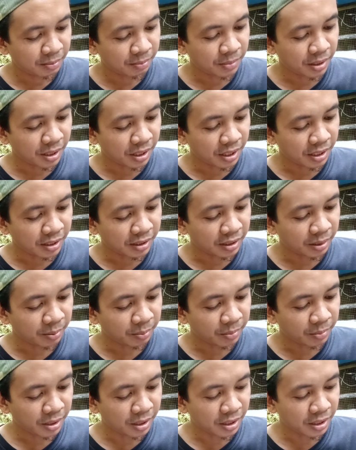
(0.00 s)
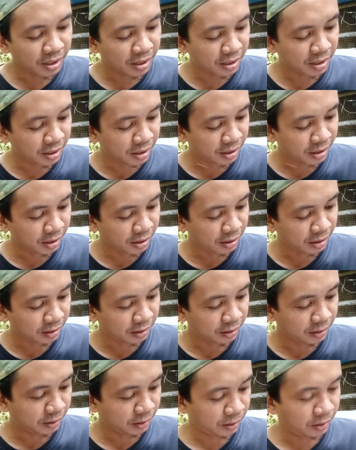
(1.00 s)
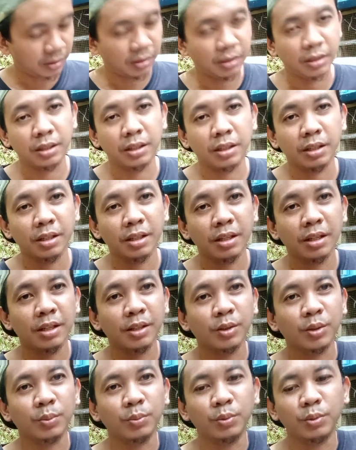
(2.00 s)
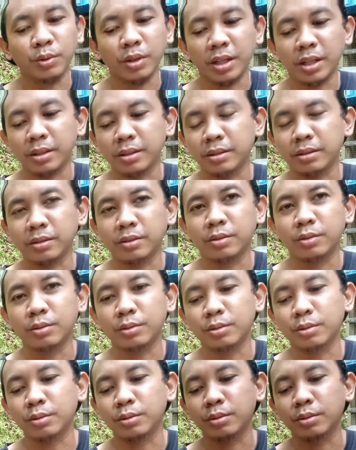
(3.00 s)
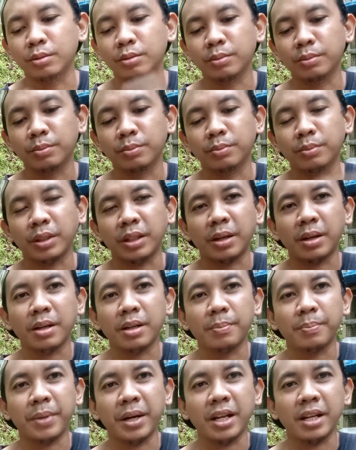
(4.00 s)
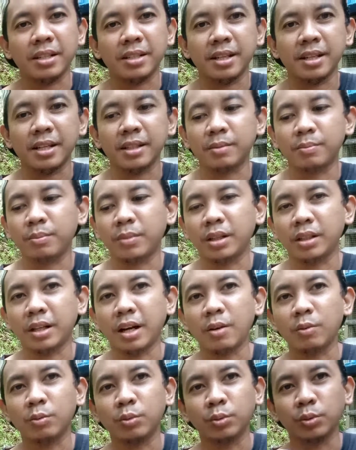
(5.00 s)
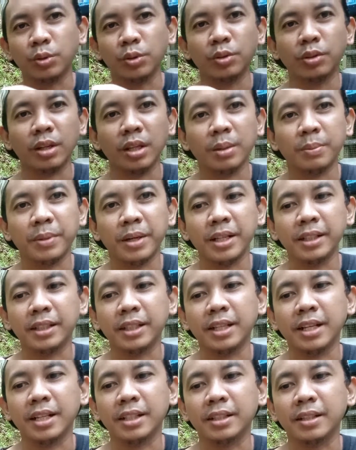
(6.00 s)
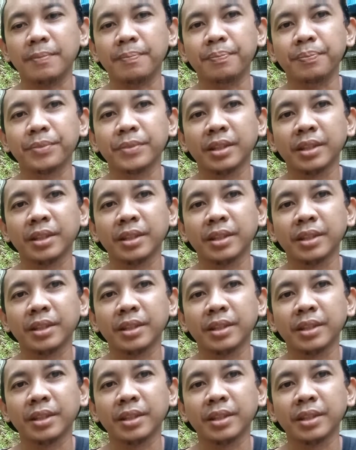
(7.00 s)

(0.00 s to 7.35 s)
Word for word: para hindi mag tubuan ng uh, magka parasite magkakuto yung kalapati natin